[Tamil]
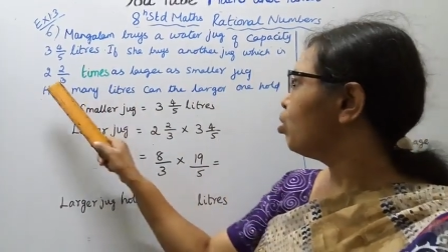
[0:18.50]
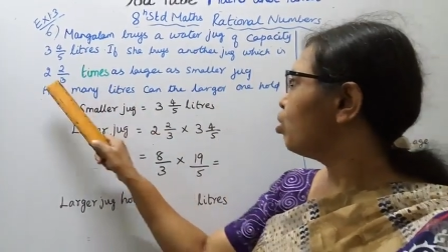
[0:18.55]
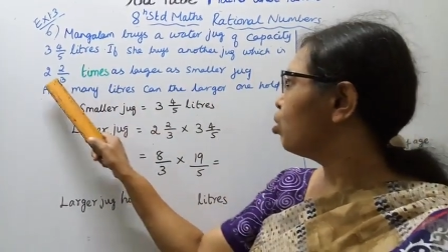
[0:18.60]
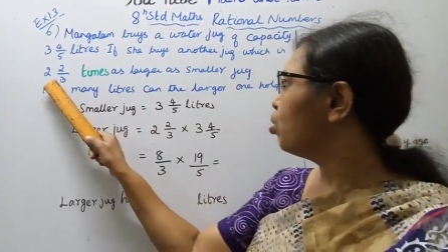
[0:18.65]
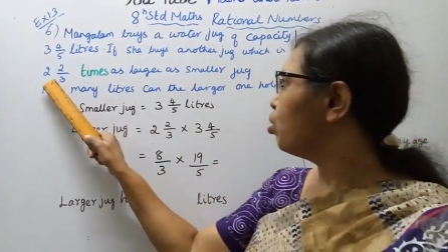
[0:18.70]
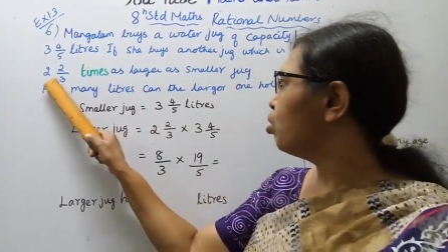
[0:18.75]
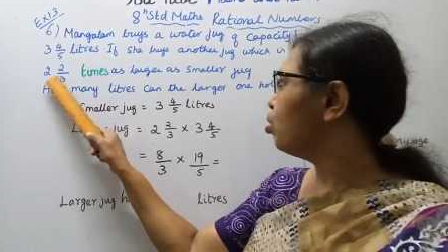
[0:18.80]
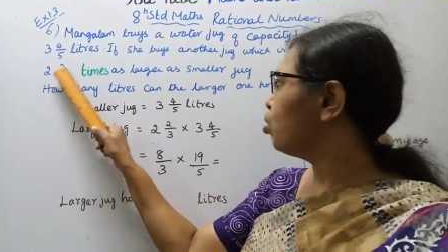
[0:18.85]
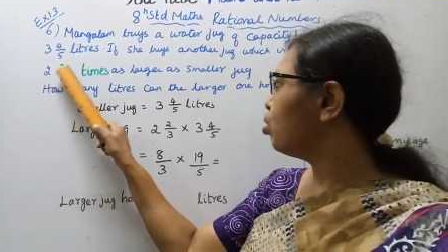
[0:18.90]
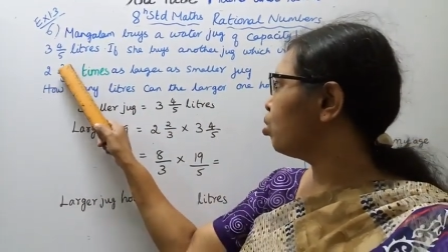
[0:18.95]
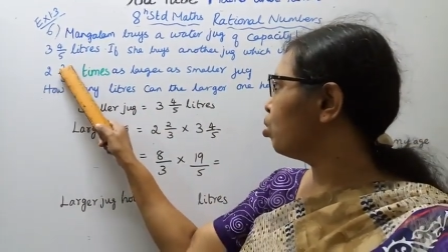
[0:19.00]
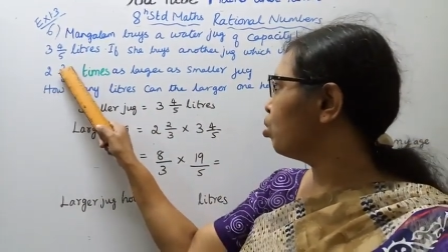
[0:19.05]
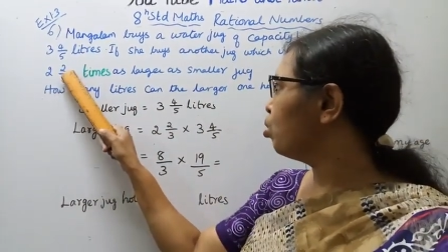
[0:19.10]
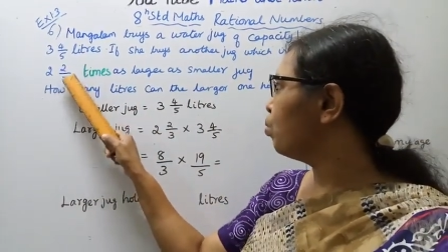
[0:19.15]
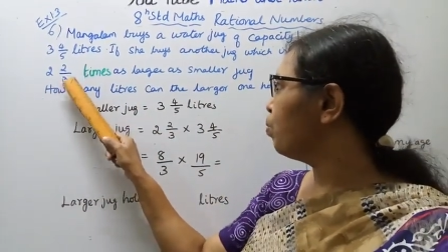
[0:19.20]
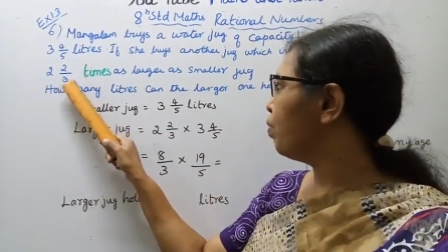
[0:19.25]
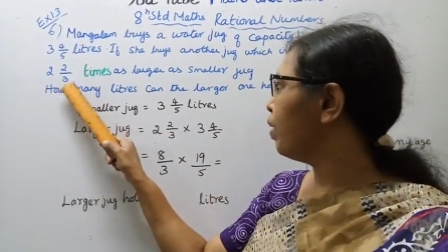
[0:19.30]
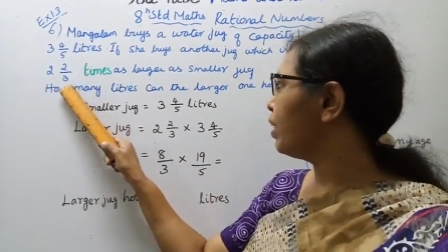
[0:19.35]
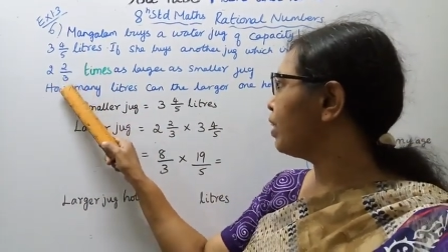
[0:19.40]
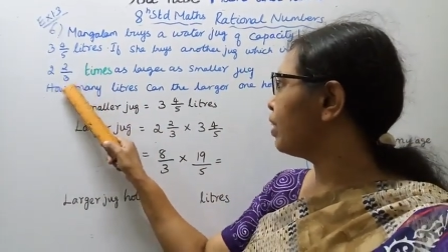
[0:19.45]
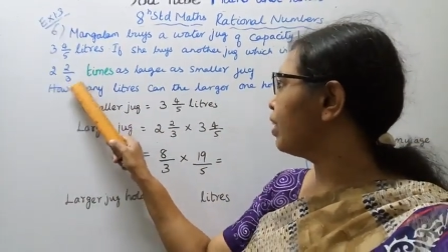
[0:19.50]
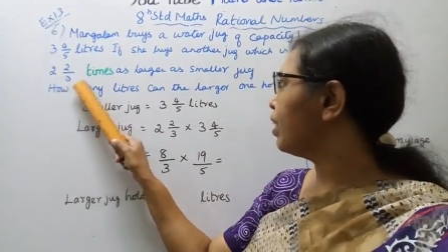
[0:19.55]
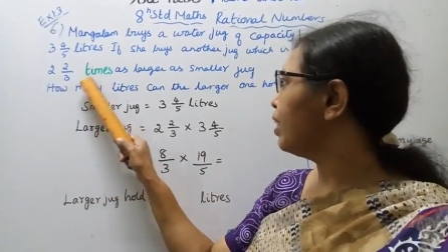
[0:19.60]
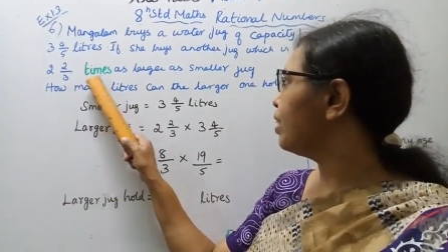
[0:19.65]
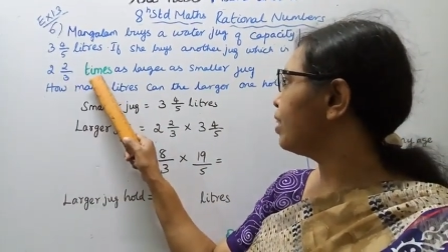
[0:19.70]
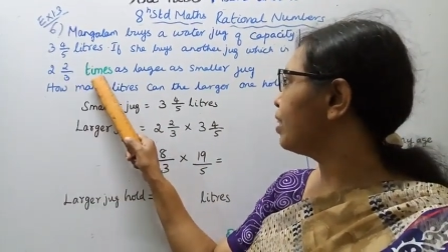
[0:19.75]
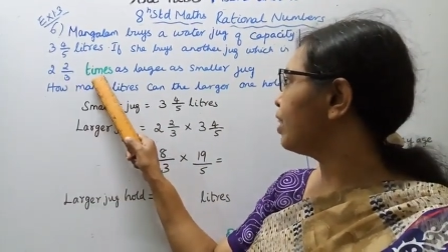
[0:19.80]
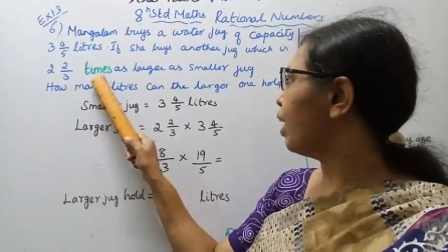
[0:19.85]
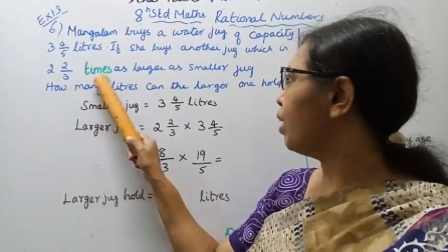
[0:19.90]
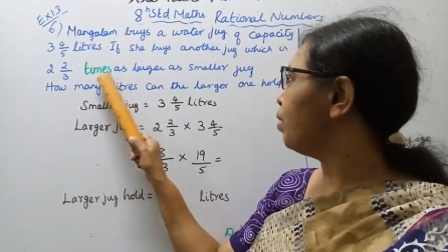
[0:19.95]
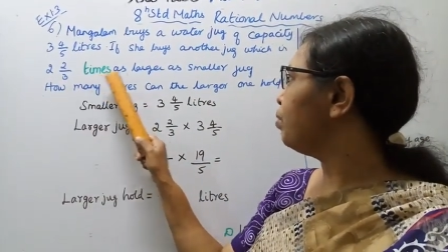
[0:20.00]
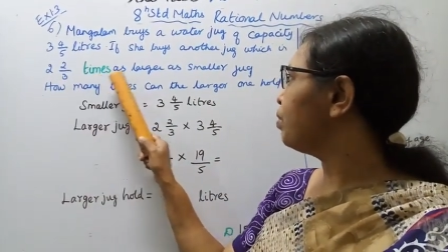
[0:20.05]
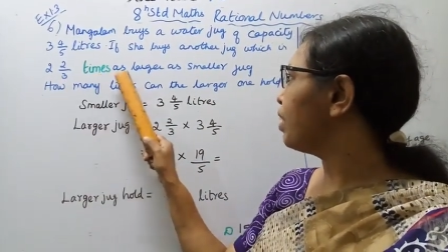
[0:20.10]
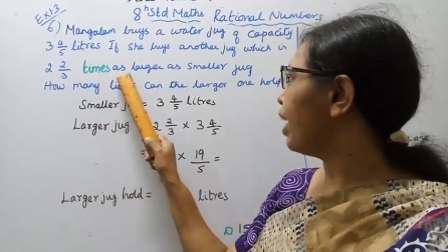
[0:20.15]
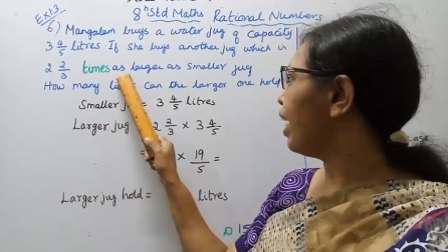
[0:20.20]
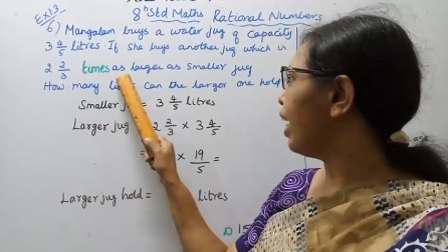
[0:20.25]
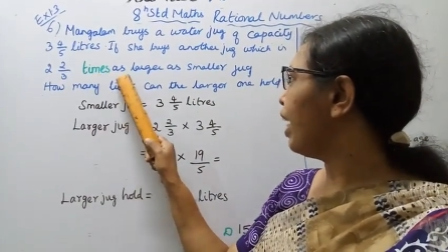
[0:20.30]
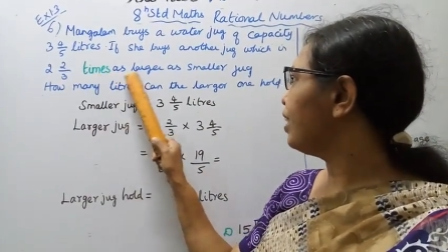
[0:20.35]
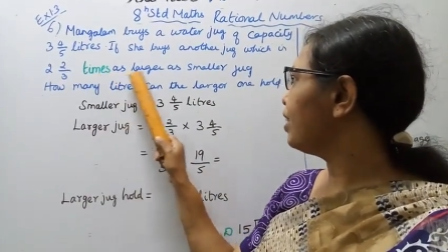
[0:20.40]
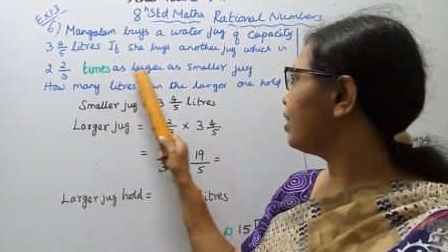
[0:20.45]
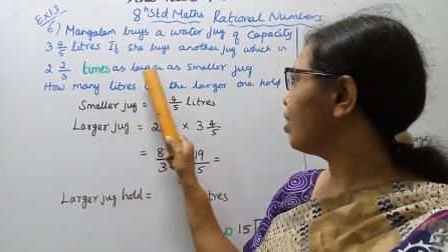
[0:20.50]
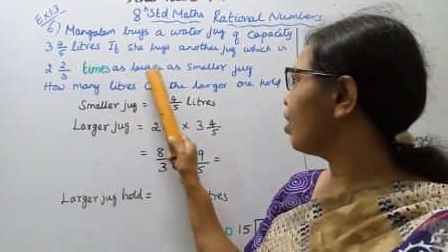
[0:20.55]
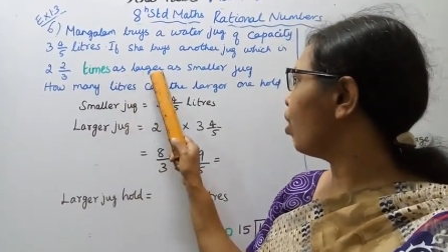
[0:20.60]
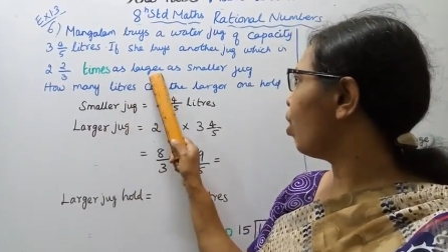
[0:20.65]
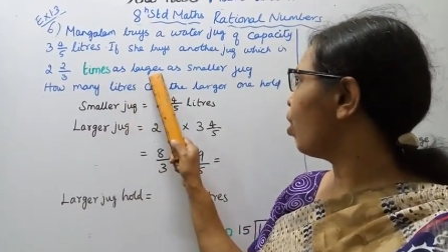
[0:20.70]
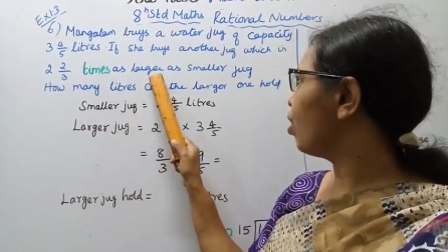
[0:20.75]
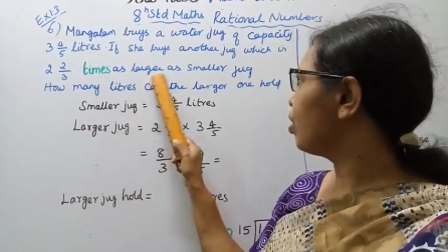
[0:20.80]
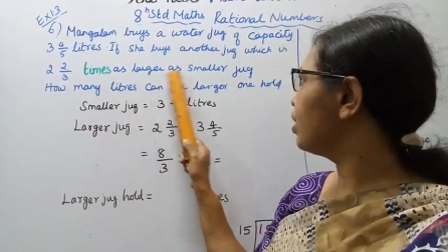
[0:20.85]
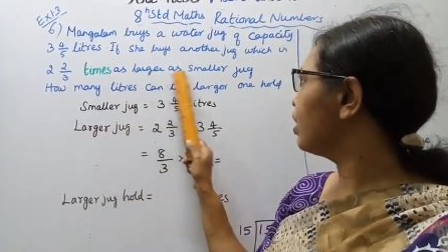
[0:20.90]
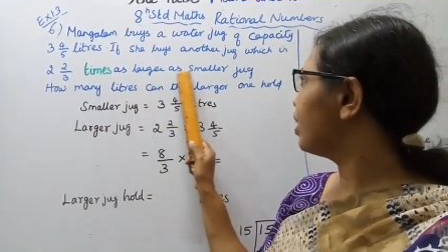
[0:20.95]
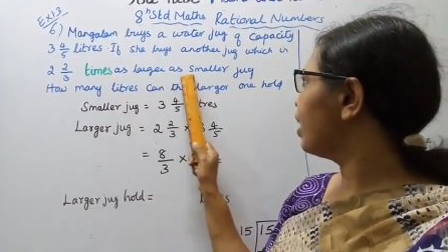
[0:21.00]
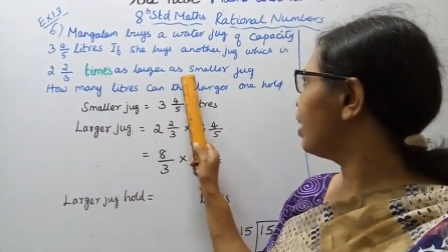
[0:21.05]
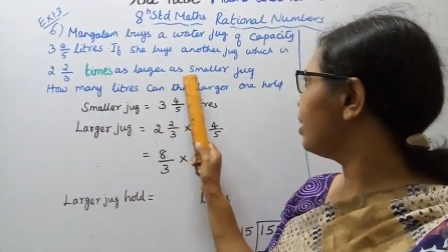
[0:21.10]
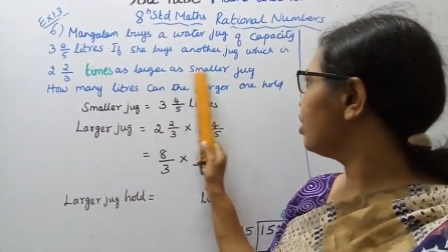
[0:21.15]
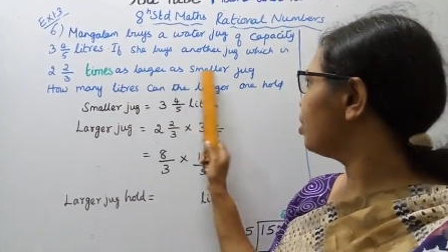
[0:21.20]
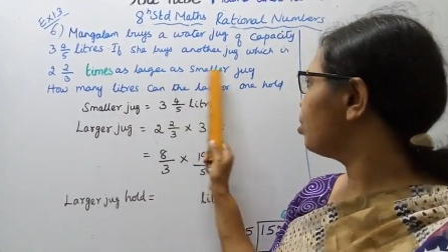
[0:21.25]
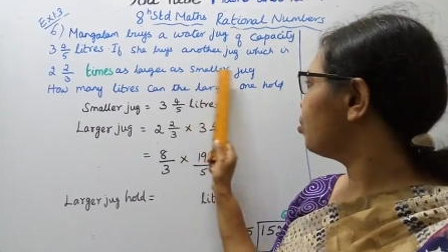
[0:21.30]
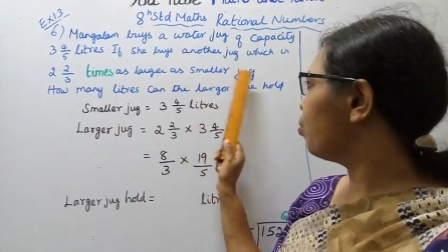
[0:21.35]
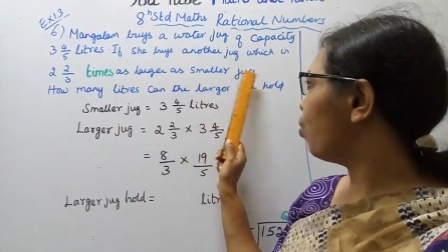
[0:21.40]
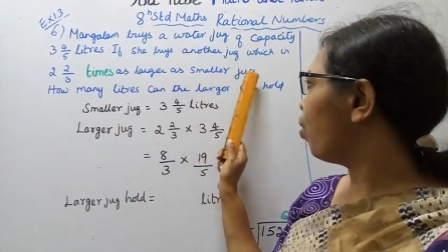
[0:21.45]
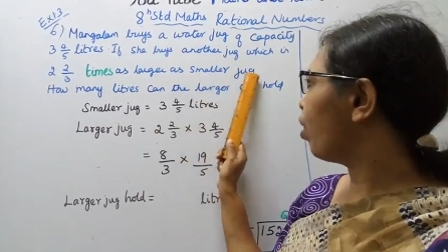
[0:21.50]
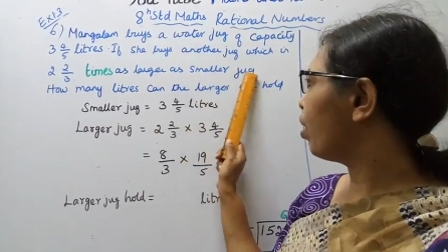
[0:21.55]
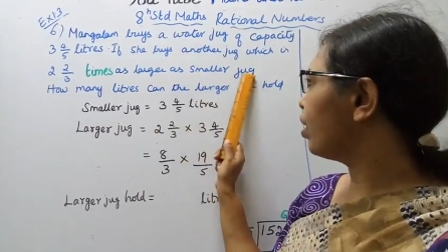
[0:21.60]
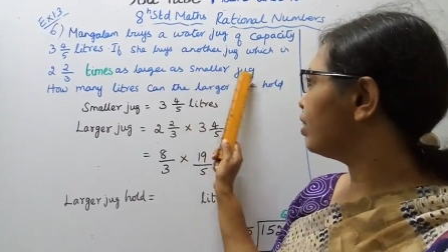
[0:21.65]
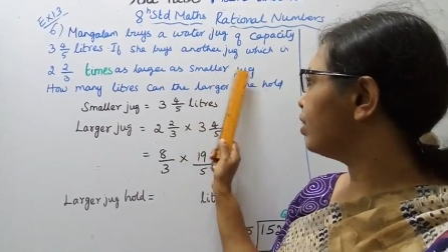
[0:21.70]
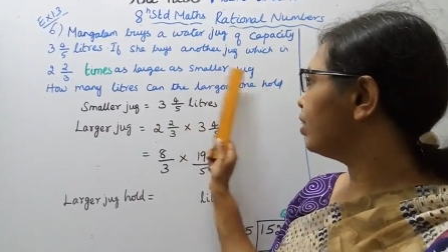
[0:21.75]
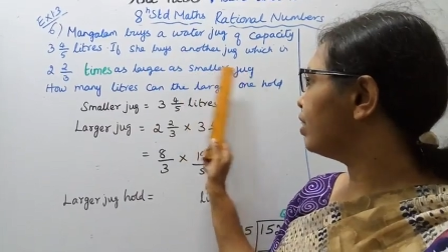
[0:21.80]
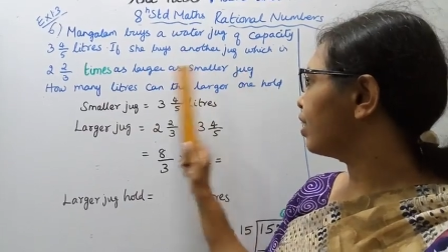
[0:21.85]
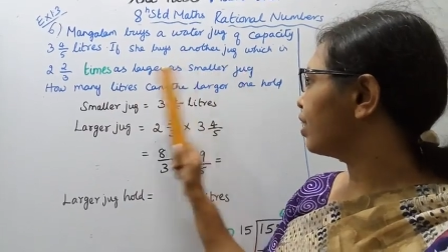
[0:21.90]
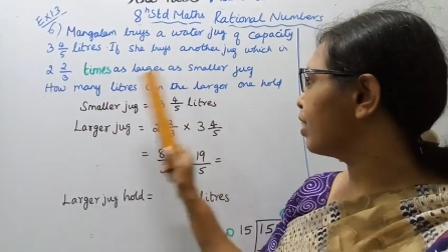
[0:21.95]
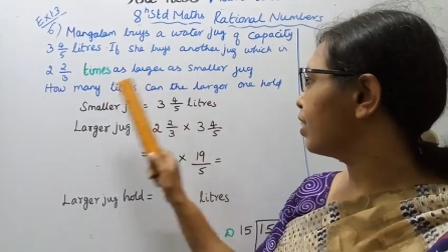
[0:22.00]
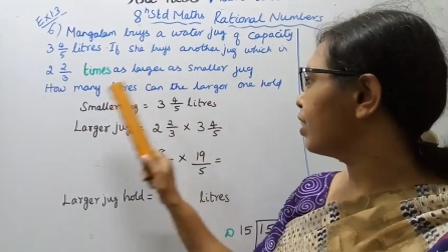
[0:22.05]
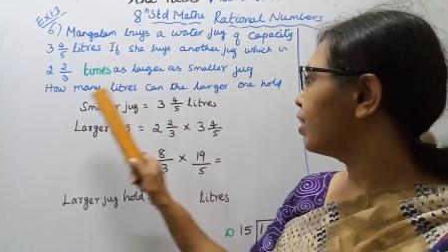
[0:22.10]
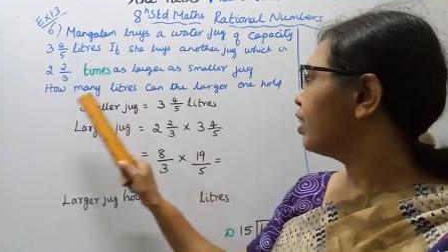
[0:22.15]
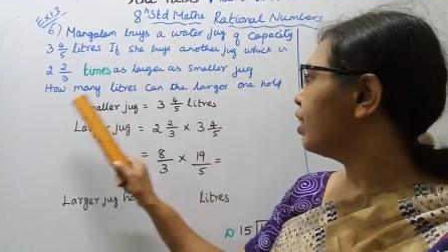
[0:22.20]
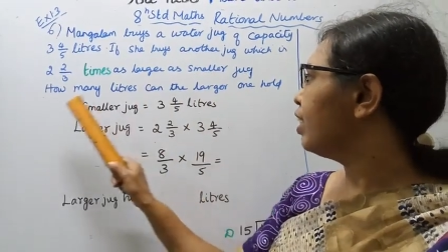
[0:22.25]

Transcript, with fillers: டூ டூ பை த்ரீ டைம்ஸ் ஆஸ் லார்ஜர் ஆஸ் ஸ்மாலர் ஜக்